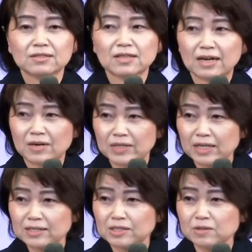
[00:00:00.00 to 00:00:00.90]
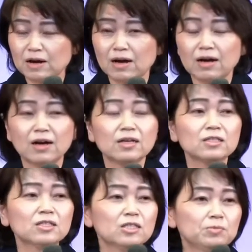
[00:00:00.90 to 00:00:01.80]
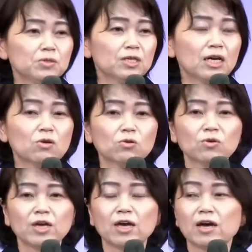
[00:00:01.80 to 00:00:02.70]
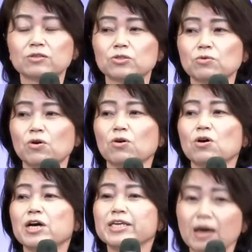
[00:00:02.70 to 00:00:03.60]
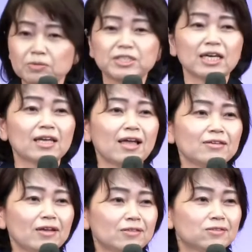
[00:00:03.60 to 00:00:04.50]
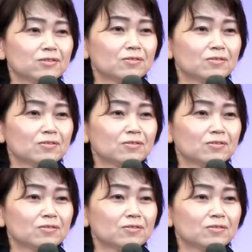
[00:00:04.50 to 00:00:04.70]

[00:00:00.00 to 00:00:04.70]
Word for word: だから私たちは自分からこの契約書を破っちゃいけないんです